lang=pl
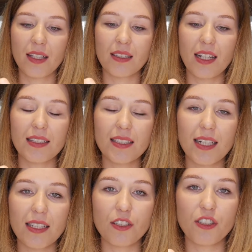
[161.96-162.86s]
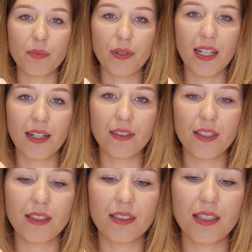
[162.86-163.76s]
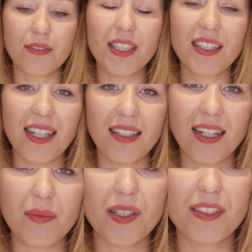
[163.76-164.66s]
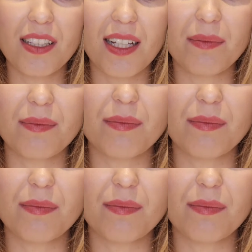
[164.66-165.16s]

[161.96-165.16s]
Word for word: ta rysa, gdy się pojawi, nawet jedna, będzie nam